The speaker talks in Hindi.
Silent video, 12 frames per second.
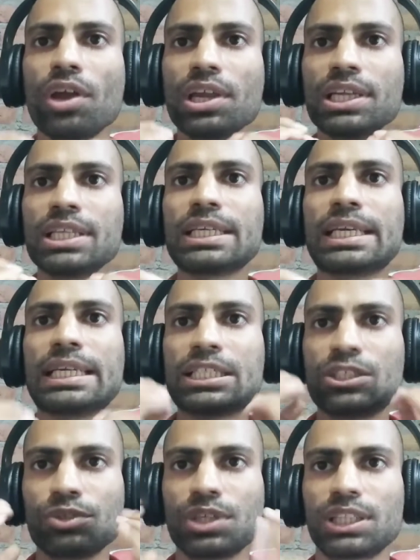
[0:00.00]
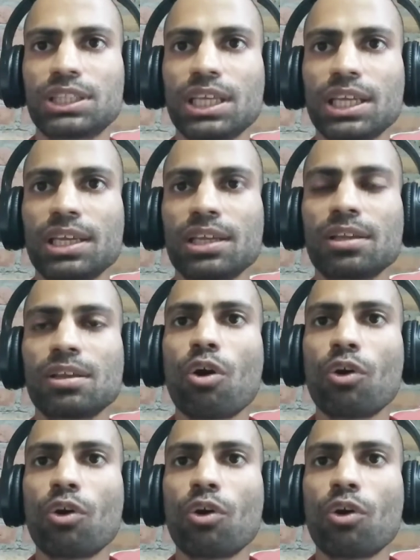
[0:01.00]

ऑयली रिलीज हो जाता है